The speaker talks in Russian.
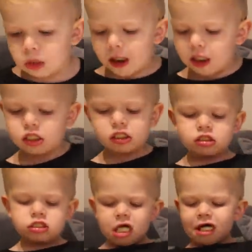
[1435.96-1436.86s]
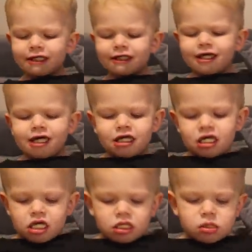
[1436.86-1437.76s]
Сами понимаете, детское
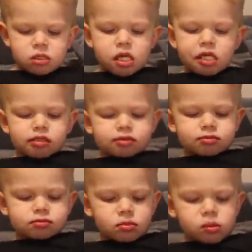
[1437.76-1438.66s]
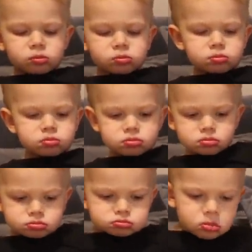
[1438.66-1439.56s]
состояние, когда у них прирезаются зубы.
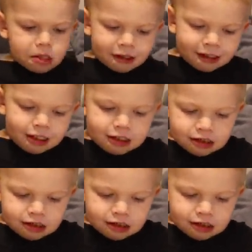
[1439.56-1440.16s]
Так что все,